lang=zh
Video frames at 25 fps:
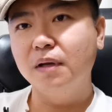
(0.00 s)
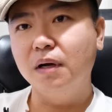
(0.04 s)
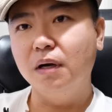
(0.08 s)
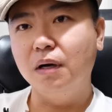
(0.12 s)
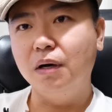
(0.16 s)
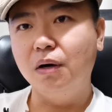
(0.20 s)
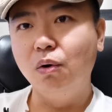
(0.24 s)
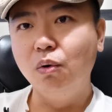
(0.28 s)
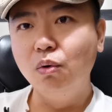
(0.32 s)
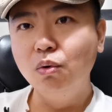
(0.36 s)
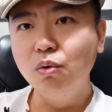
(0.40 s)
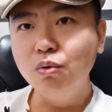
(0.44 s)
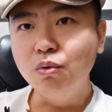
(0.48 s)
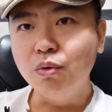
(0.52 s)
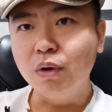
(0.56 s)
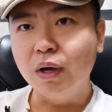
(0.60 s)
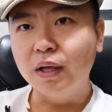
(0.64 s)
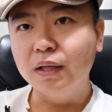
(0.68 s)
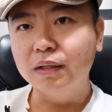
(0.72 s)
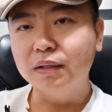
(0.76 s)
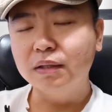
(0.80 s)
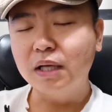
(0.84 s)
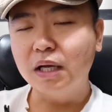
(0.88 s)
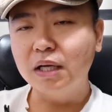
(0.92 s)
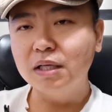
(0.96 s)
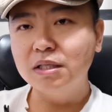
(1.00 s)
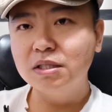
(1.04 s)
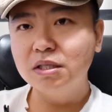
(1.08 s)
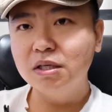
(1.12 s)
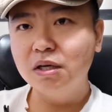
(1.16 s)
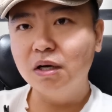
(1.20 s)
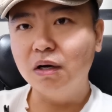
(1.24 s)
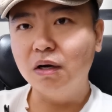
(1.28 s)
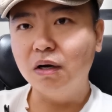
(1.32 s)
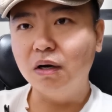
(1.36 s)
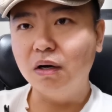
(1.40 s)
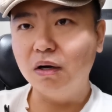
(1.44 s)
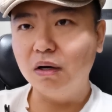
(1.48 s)
啊，欧元大家知
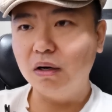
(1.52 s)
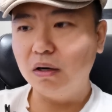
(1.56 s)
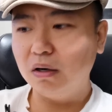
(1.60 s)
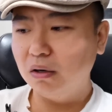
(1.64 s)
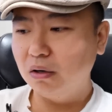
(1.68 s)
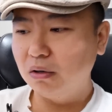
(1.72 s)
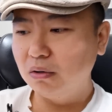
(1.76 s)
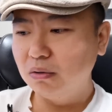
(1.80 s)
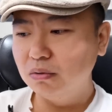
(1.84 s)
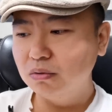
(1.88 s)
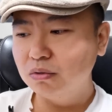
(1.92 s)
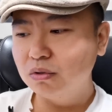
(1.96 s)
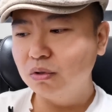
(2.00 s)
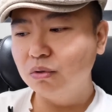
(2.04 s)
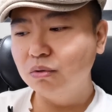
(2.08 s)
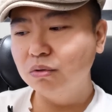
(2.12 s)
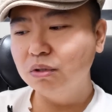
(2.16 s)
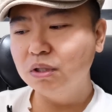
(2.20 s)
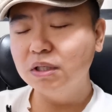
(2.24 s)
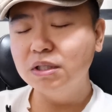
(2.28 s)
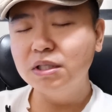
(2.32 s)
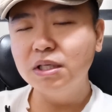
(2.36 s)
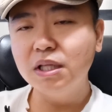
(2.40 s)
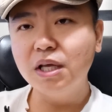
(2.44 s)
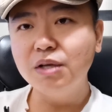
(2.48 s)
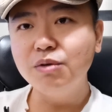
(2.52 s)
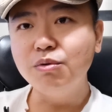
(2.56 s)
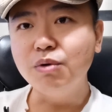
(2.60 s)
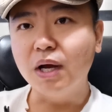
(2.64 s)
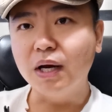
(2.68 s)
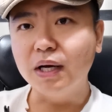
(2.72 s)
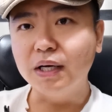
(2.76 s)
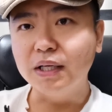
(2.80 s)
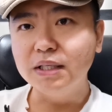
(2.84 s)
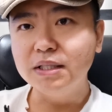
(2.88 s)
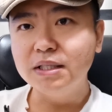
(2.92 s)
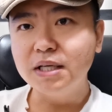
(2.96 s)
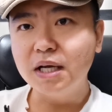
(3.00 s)
道，欧洲呢现在
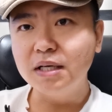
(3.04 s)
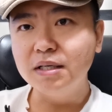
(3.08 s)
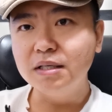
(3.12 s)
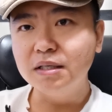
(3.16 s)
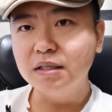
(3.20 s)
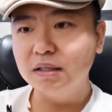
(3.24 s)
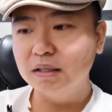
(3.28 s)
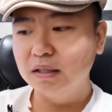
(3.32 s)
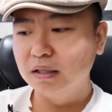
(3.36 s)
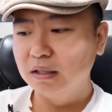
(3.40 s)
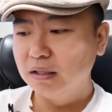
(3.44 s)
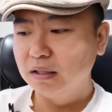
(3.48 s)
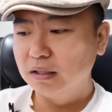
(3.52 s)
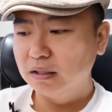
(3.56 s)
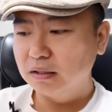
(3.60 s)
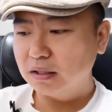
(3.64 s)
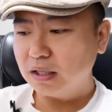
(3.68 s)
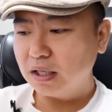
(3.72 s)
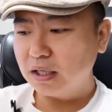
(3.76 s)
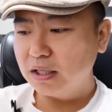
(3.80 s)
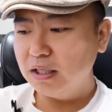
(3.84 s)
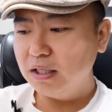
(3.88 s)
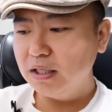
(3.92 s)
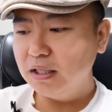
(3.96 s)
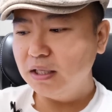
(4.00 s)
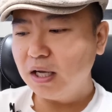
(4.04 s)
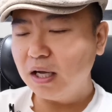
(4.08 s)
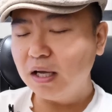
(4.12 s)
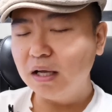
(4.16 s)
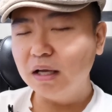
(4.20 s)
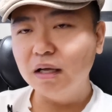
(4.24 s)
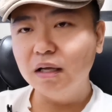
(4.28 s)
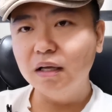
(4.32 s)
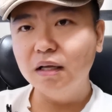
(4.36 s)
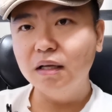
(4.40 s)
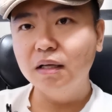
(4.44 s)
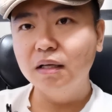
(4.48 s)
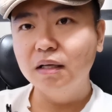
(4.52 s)
远离战争，但一旦
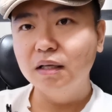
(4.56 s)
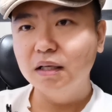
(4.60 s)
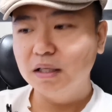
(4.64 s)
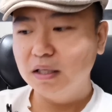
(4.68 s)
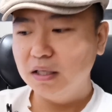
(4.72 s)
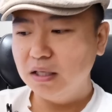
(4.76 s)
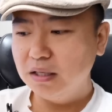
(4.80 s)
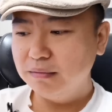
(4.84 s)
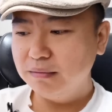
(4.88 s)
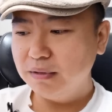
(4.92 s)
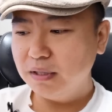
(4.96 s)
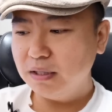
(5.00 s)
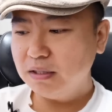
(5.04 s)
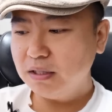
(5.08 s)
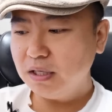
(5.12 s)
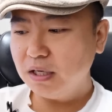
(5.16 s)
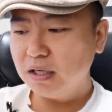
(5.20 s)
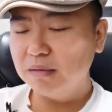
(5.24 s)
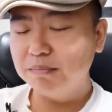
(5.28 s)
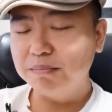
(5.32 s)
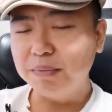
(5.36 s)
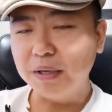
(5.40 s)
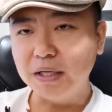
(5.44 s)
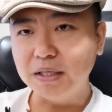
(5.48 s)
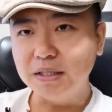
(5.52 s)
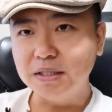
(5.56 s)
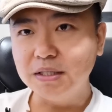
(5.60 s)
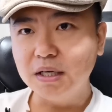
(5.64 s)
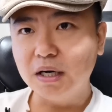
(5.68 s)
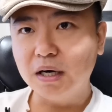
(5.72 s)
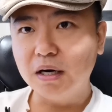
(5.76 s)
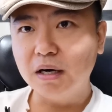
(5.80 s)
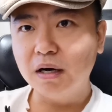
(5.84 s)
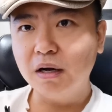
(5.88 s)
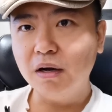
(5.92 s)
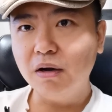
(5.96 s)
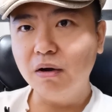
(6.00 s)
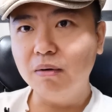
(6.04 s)
因为这个北溪
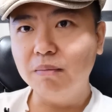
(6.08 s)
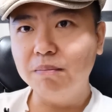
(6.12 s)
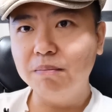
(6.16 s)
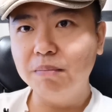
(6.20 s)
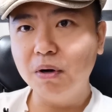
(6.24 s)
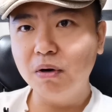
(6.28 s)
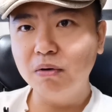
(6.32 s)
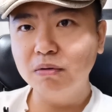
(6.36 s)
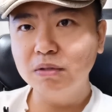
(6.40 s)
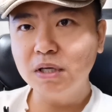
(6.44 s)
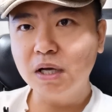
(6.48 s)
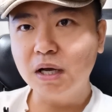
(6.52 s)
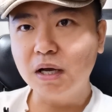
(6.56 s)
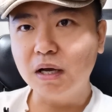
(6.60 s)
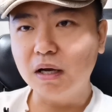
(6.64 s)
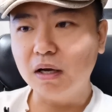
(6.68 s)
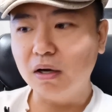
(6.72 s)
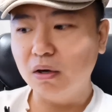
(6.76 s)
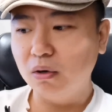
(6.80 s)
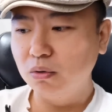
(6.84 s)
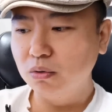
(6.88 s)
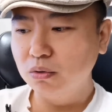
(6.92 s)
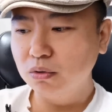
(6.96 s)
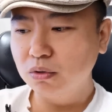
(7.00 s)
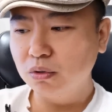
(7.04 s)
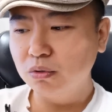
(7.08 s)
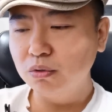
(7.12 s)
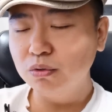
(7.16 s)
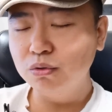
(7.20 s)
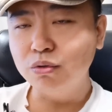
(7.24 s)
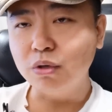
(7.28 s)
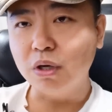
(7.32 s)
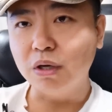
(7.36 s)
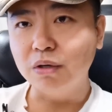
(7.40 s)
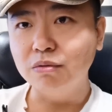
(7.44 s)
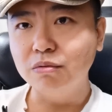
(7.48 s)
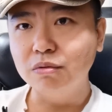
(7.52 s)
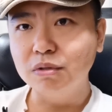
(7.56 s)
二号爆炸，欧洲
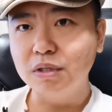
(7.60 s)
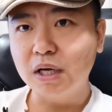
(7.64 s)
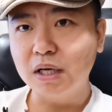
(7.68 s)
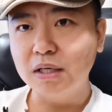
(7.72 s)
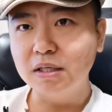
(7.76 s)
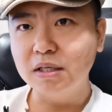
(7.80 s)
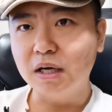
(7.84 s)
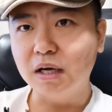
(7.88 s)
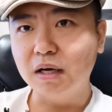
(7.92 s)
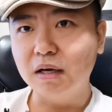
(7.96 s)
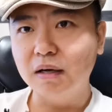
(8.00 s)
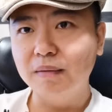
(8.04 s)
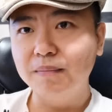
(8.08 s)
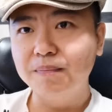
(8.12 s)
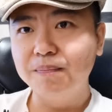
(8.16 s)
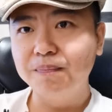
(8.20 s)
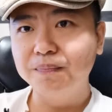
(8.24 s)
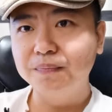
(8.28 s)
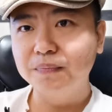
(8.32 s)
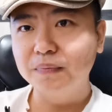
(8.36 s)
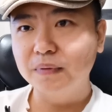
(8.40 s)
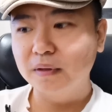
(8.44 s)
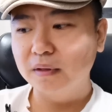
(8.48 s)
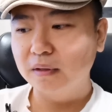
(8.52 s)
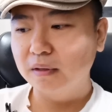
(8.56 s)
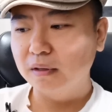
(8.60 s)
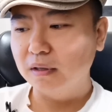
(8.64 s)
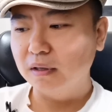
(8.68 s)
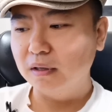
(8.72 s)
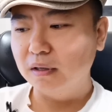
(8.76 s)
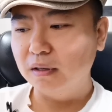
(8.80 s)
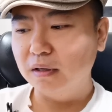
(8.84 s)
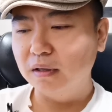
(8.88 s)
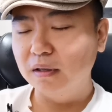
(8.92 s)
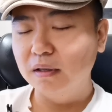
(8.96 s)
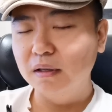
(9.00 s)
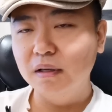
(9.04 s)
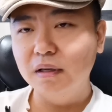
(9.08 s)
卷入战场，
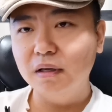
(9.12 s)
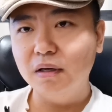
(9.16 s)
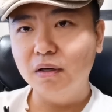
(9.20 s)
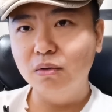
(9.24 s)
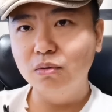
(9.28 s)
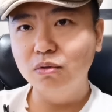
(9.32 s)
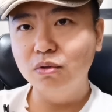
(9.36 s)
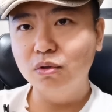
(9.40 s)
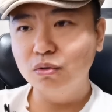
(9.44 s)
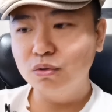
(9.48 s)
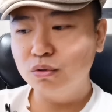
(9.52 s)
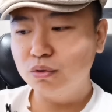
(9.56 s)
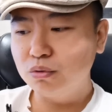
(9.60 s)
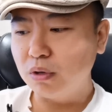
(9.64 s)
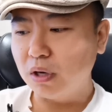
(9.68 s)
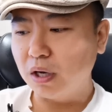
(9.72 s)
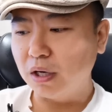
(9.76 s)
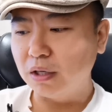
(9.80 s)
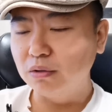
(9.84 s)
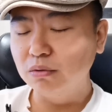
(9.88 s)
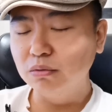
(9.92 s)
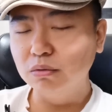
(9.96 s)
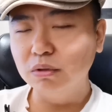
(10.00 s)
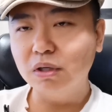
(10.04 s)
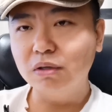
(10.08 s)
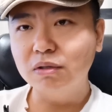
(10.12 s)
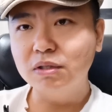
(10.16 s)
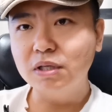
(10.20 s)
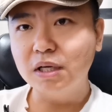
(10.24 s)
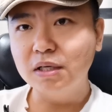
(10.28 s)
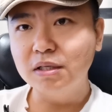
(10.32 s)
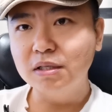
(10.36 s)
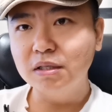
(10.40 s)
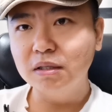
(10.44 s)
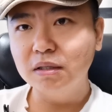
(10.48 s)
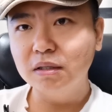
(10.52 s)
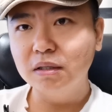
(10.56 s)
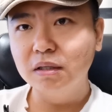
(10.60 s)
啊，欧洲卷入到战
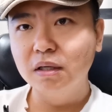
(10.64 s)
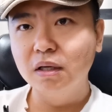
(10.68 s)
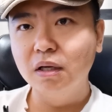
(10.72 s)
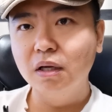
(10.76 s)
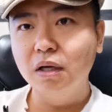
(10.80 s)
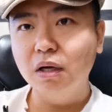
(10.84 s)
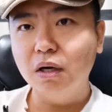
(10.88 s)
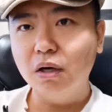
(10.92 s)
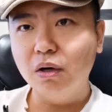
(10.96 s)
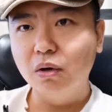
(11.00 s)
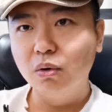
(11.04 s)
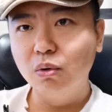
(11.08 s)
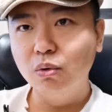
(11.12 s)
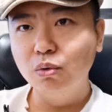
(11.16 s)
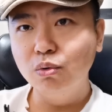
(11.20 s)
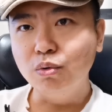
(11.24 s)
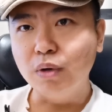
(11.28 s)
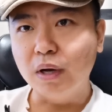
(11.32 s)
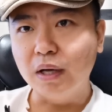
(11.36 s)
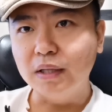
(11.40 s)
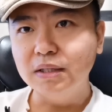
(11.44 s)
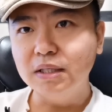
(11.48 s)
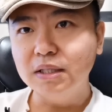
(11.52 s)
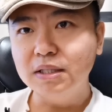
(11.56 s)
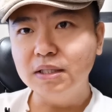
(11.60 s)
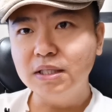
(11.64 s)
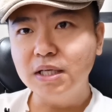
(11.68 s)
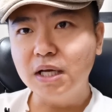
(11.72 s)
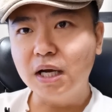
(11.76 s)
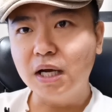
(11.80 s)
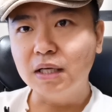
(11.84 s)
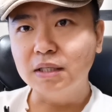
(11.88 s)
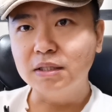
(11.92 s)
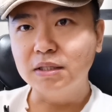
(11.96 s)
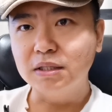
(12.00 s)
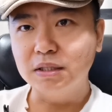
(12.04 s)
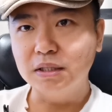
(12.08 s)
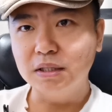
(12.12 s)
争，欧元的
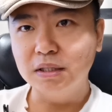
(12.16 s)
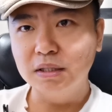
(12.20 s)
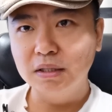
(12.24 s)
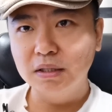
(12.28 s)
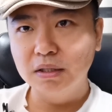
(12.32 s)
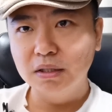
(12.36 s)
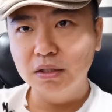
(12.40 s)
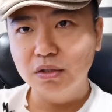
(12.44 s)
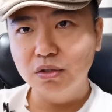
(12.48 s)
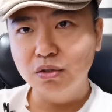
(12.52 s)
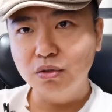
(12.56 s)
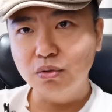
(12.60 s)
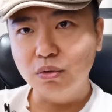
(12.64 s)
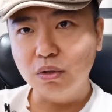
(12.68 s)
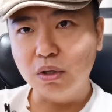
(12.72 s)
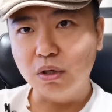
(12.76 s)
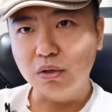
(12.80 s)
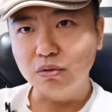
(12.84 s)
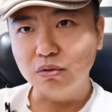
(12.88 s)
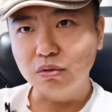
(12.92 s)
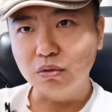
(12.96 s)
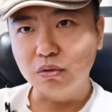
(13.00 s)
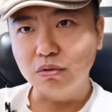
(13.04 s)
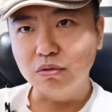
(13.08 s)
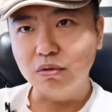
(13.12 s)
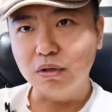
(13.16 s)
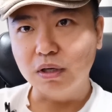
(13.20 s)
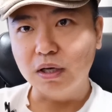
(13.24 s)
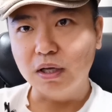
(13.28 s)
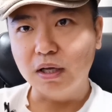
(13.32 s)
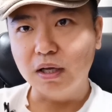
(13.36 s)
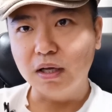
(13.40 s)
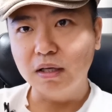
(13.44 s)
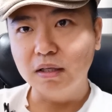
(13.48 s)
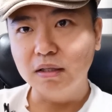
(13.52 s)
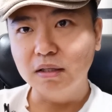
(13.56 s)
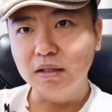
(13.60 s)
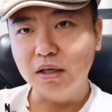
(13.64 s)
价值就要缩水了，
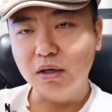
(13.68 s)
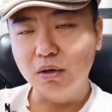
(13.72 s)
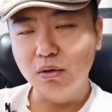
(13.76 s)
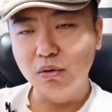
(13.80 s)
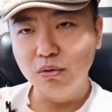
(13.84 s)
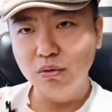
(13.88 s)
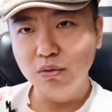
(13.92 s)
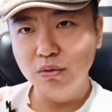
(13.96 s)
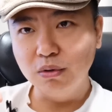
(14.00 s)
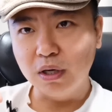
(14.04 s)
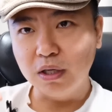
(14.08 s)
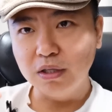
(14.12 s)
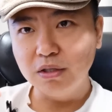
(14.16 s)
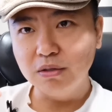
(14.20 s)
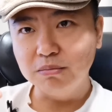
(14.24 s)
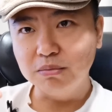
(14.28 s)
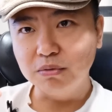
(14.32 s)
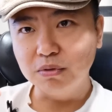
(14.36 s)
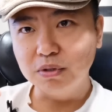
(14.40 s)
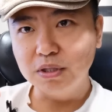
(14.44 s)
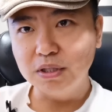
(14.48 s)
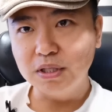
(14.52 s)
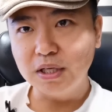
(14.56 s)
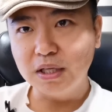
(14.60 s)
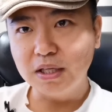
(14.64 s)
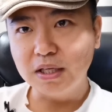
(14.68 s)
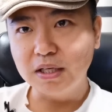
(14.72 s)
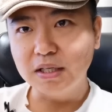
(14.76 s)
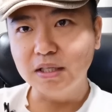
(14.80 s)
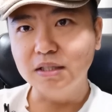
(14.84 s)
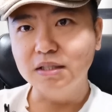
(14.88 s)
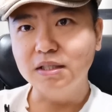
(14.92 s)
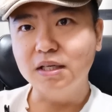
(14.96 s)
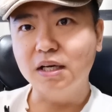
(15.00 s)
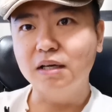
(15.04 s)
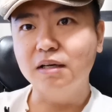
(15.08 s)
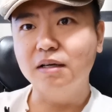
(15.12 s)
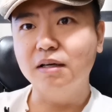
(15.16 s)
你欧元就不是现在这个
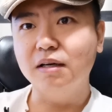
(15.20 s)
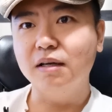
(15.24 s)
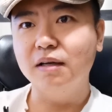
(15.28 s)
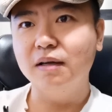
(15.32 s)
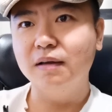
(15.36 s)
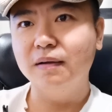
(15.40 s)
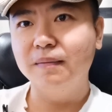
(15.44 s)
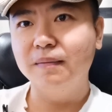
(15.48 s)
价格了，